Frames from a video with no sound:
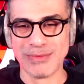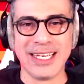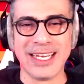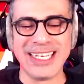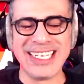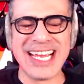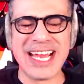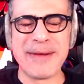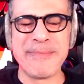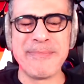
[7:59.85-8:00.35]
Il
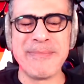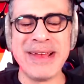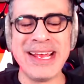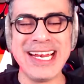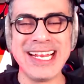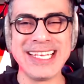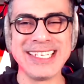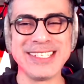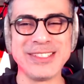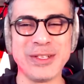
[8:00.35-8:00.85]
y a un
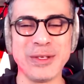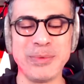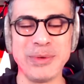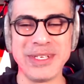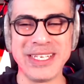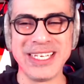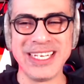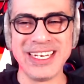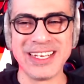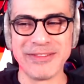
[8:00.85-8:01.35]
malaise depuis
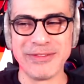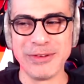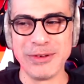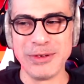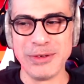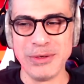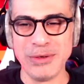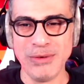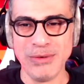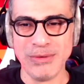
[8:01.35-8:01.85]
qu'il est
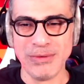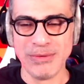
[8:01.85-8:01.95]
revenu.